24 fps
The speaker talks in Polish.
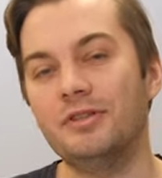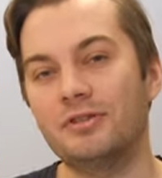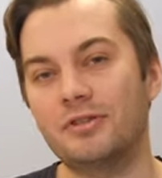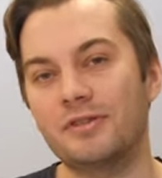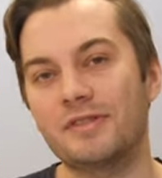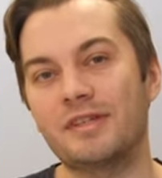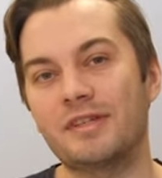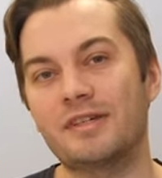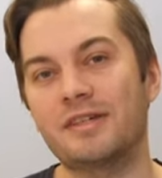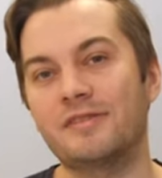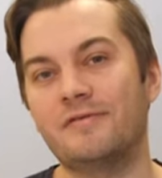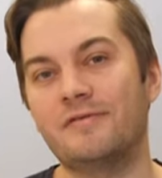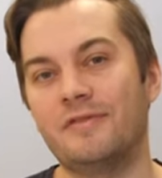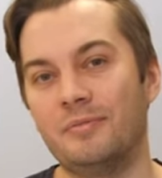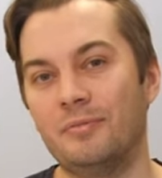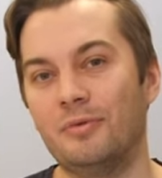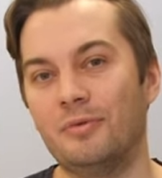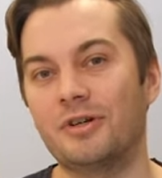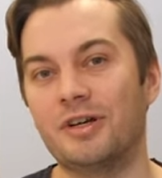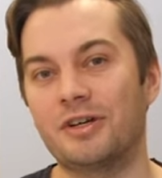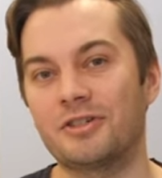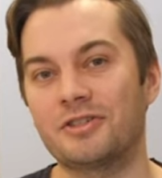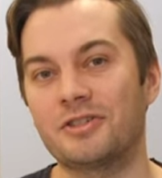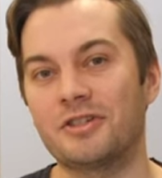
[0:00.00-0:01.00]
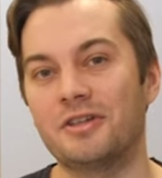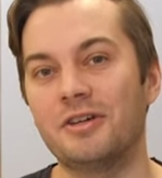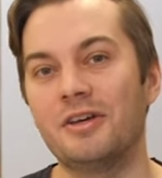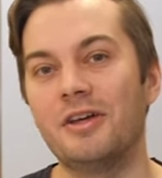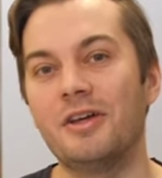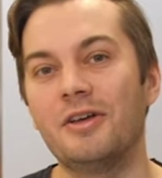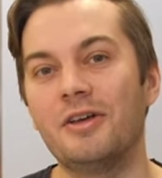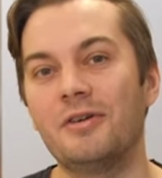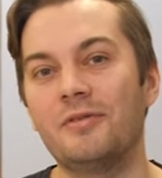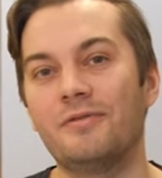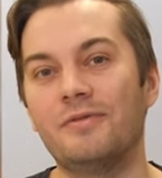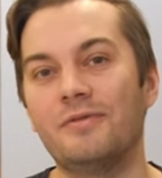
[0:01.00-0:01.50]
i to zaraz Wam pokażę,
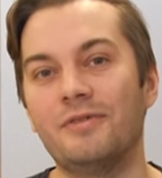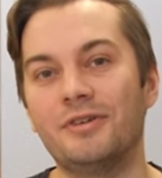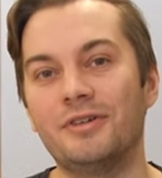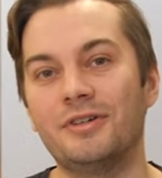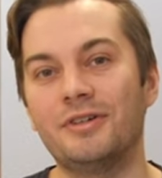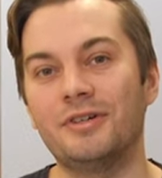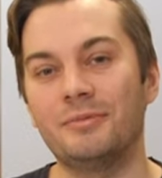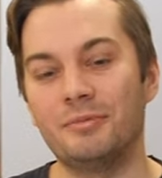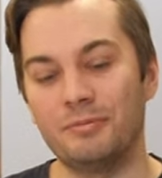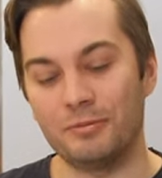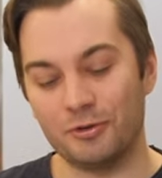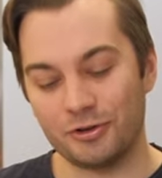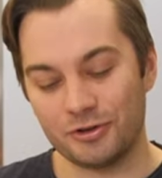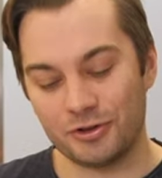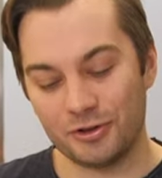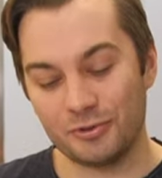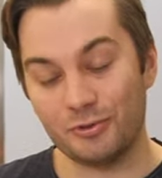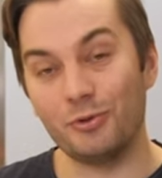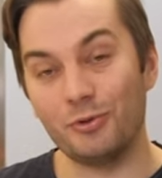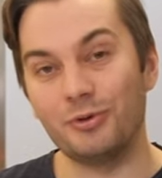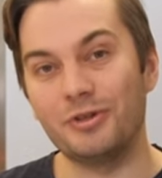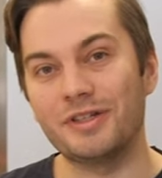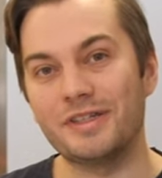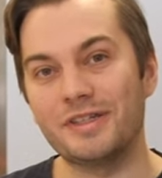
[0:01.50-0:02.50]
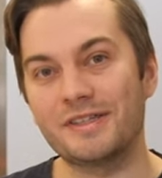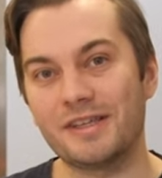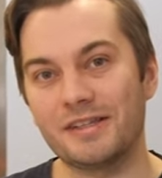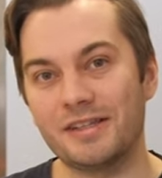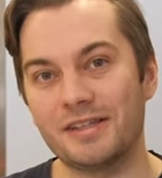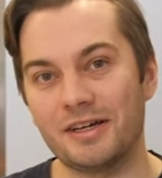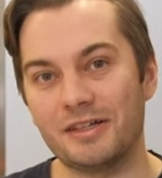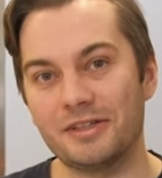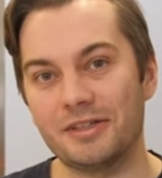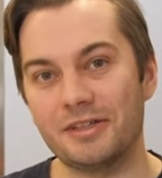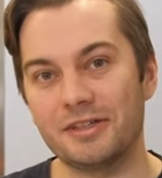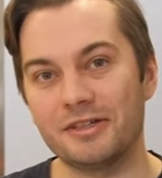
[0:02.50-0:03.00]
w poszczególnych
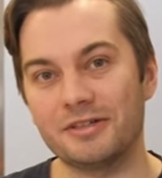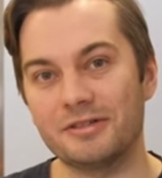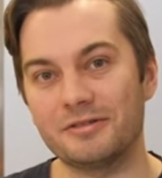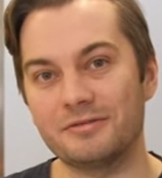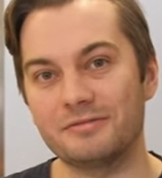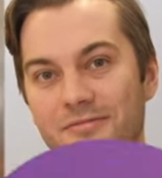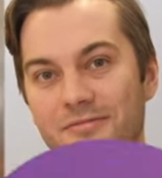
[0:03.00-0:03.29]
zadaniach.